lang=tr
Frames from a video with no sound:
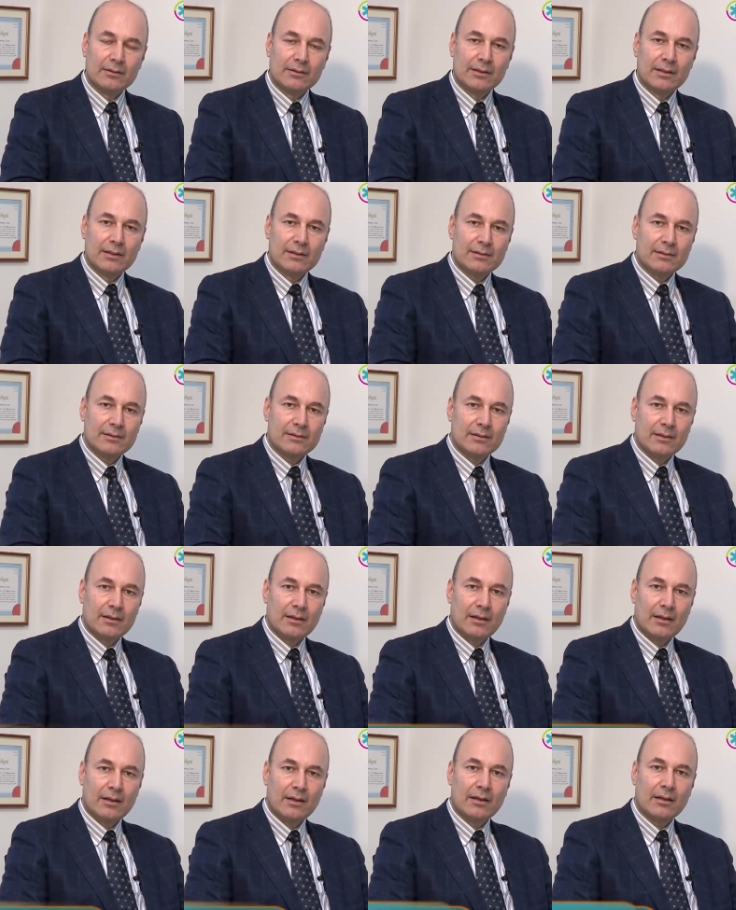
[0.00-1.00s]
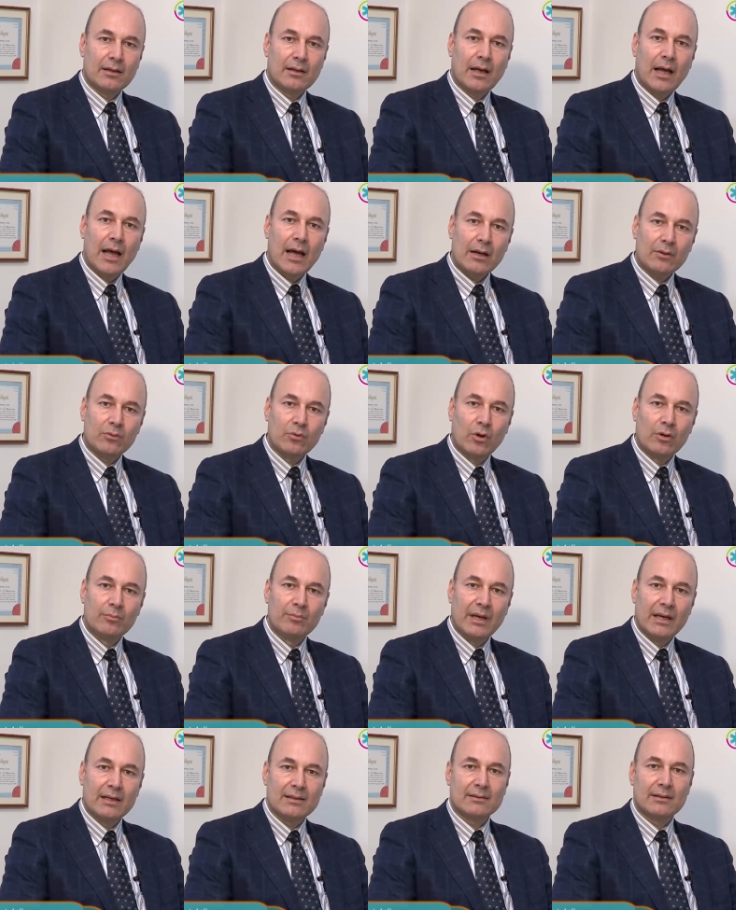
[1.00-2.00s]
diz e, her
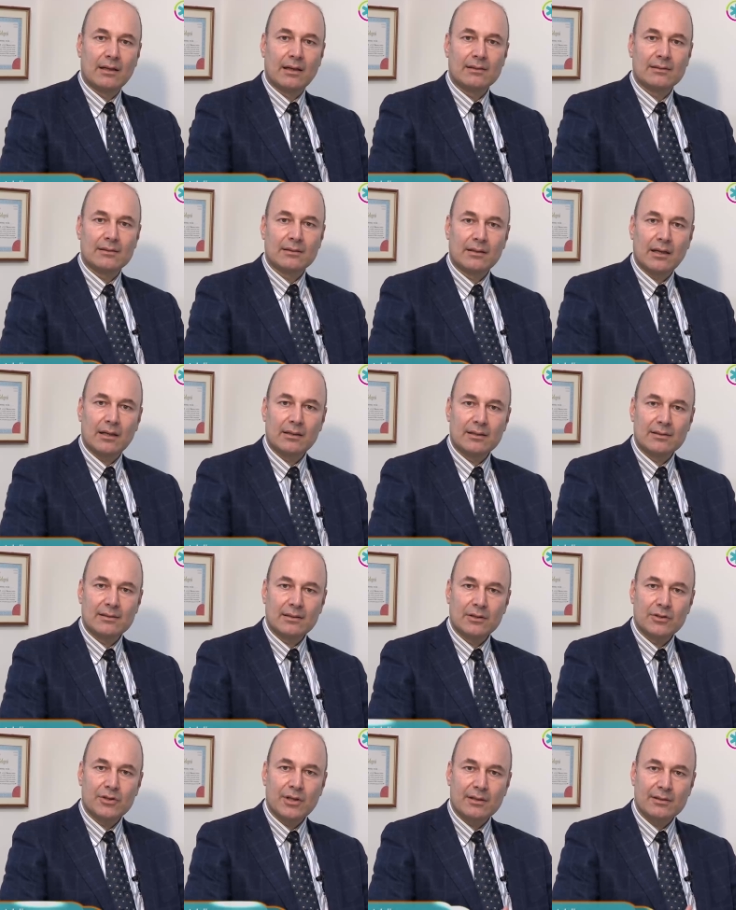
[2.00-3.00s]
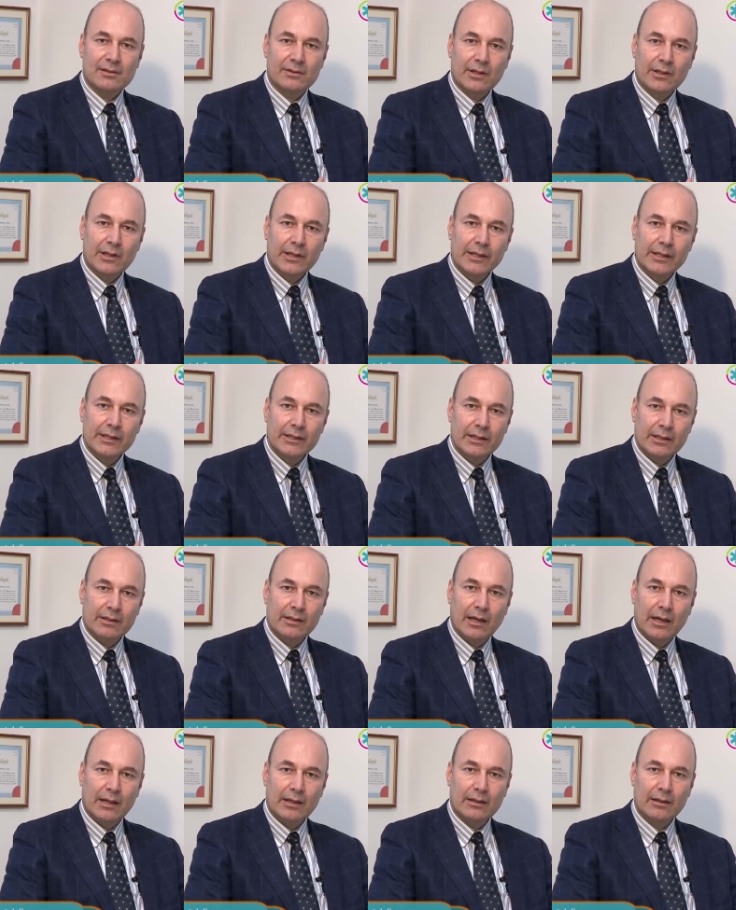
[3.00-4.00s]
dönme esnasında dizin içerisindeki
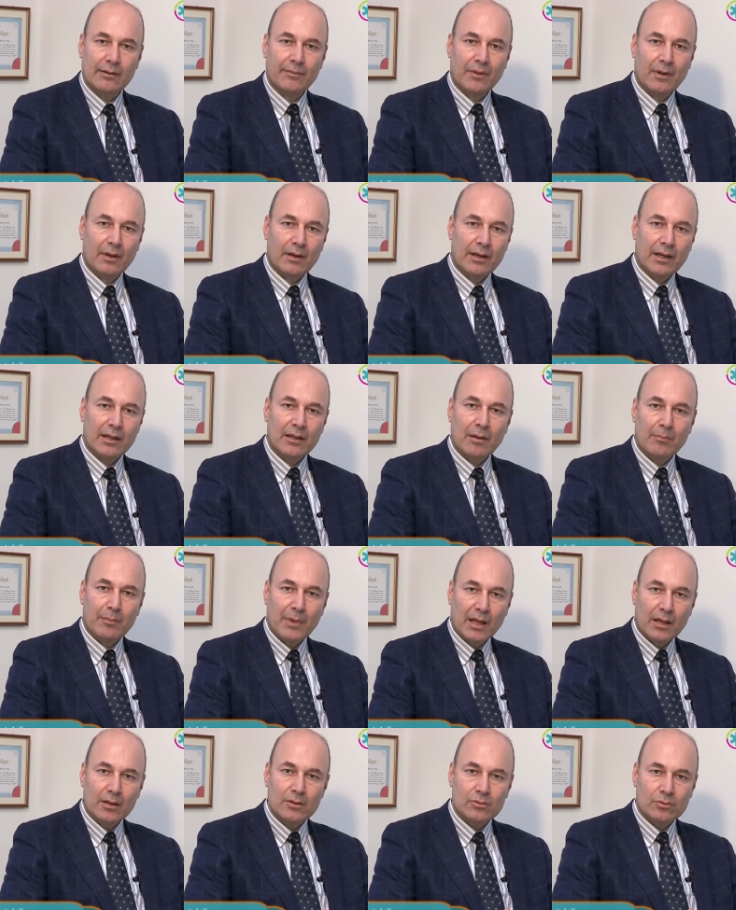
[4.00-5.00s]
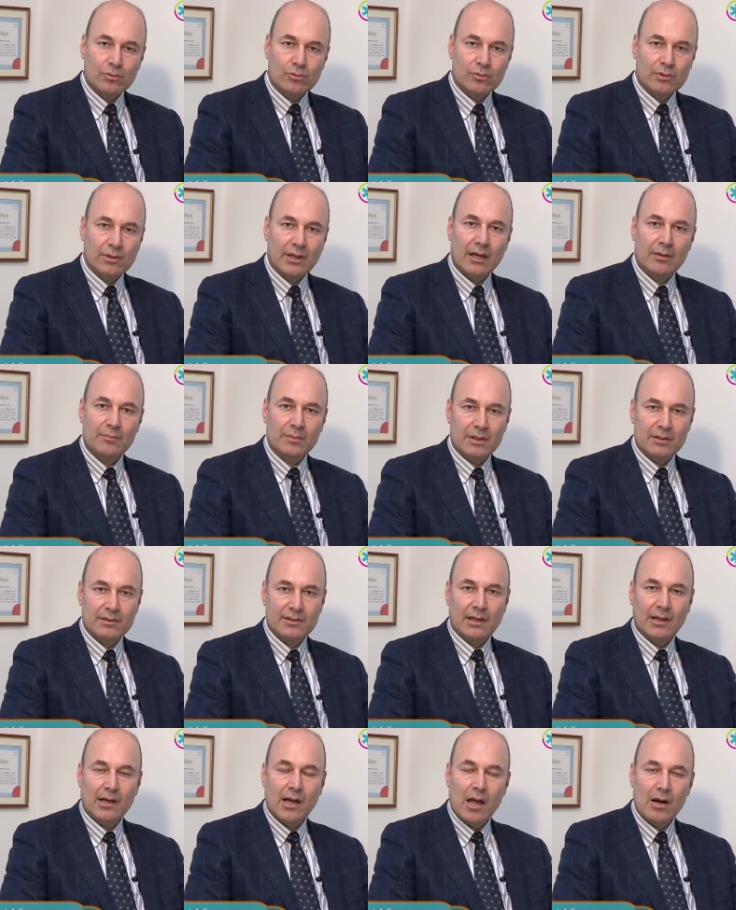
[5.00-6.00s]
kıkırdak ya da menisküsler bir
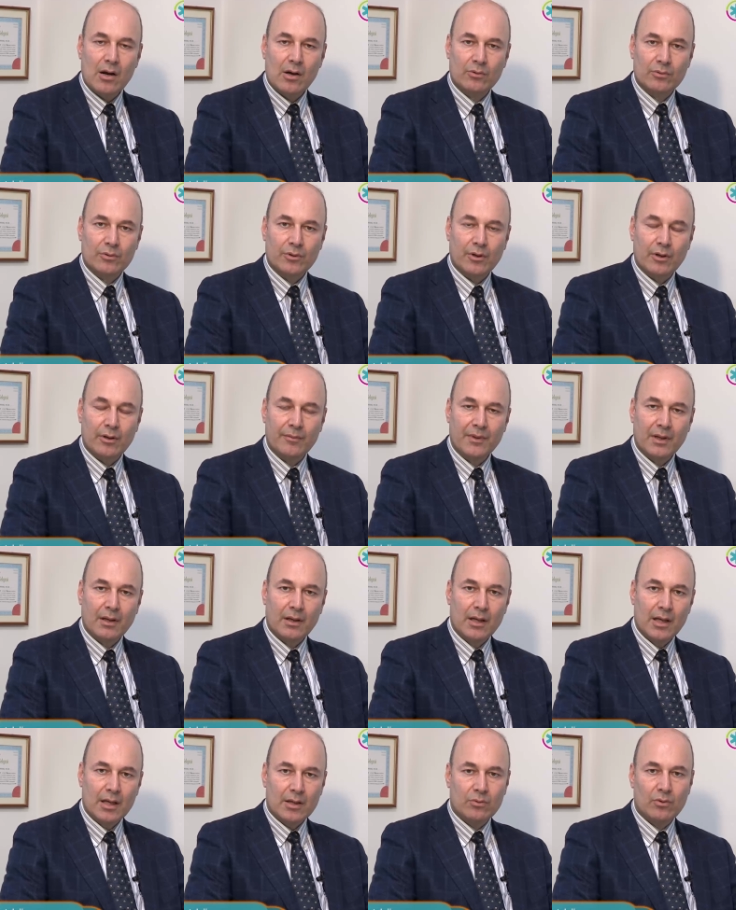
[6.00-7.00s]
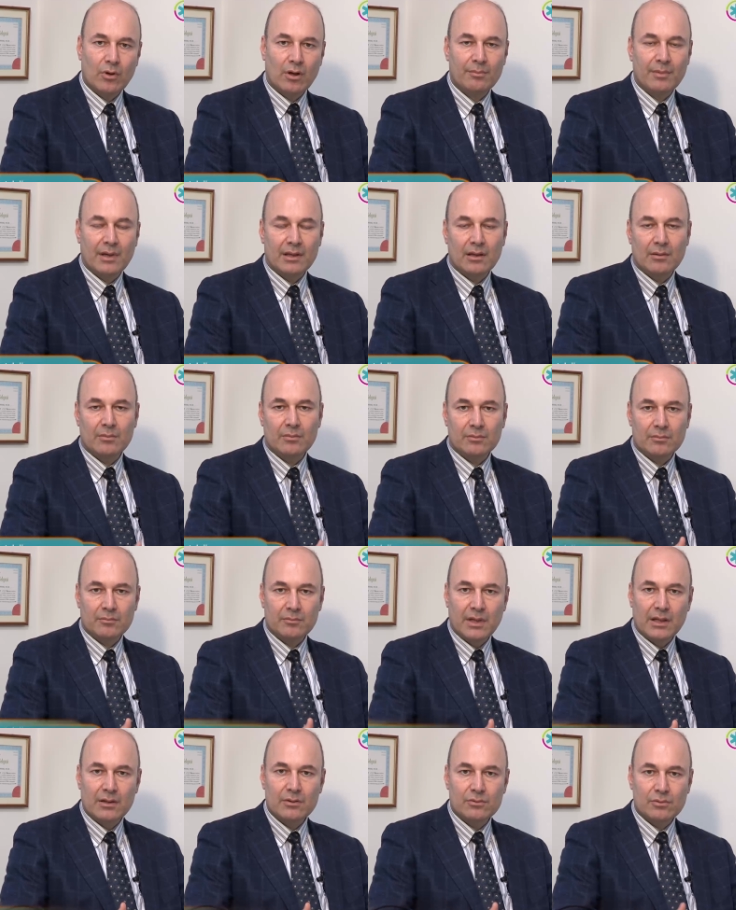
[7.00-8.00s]
zarara uğruyor. İlk dönmede
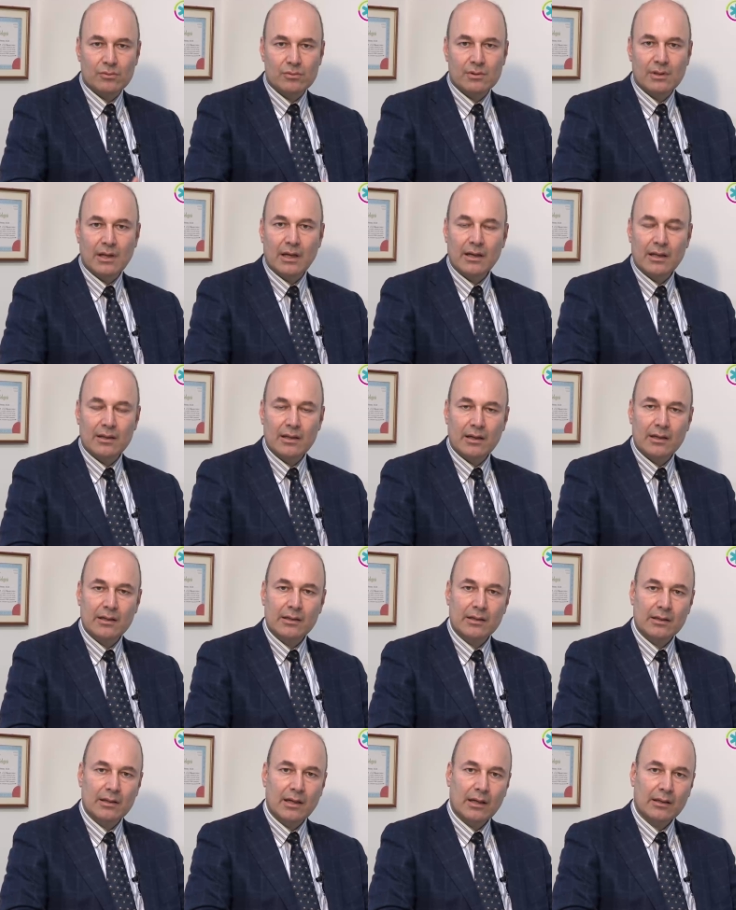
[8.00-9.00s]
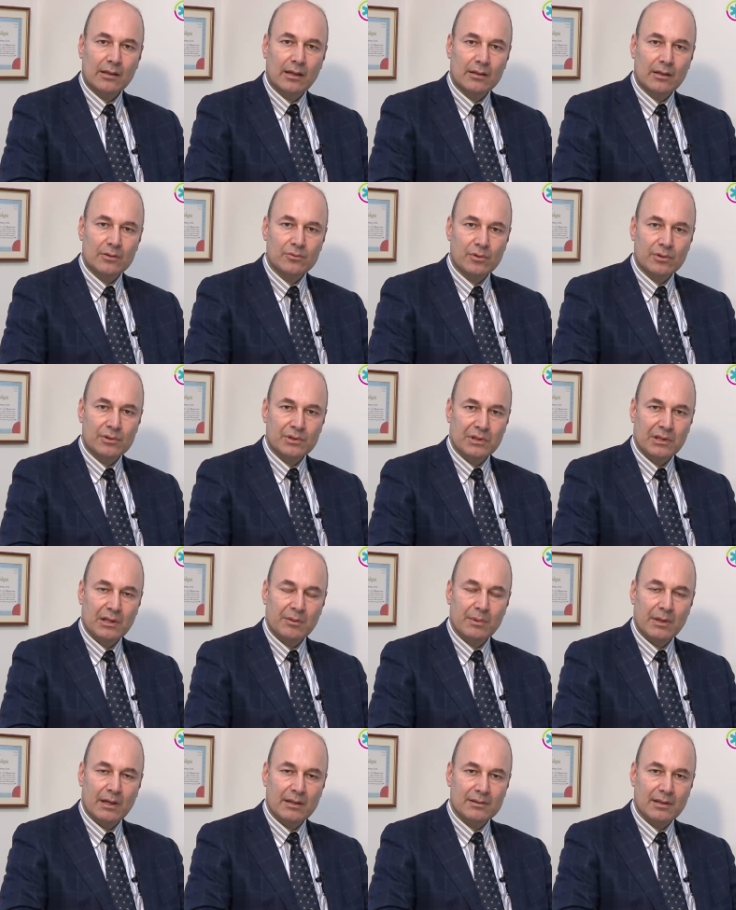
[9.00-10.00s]
menisküsler ya da kıkırdaklarda çok
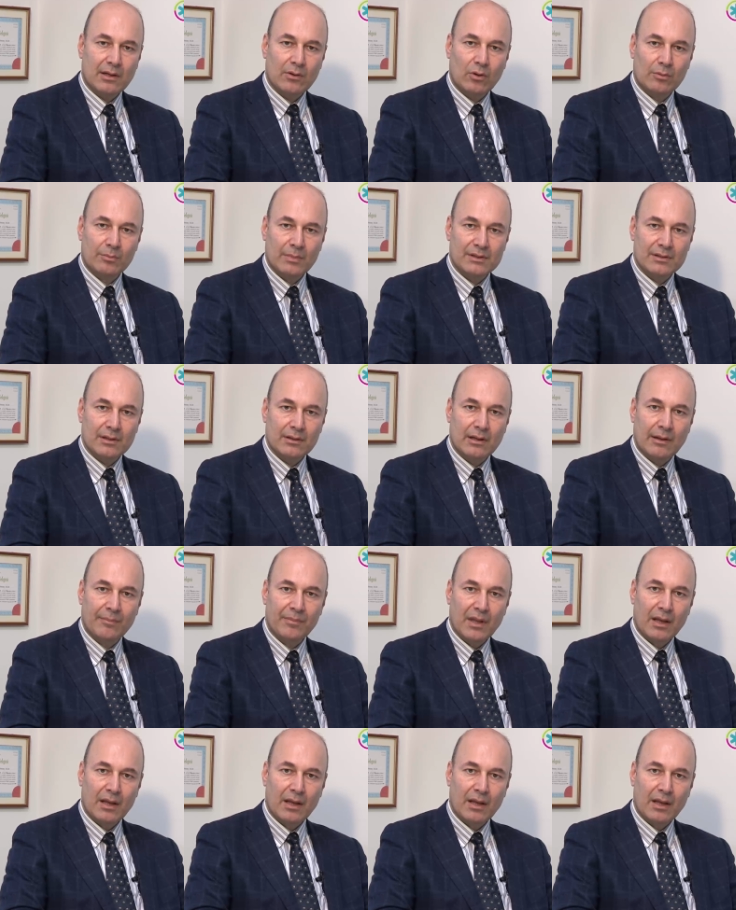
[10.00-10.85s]
ciddi bir hasar olmasa da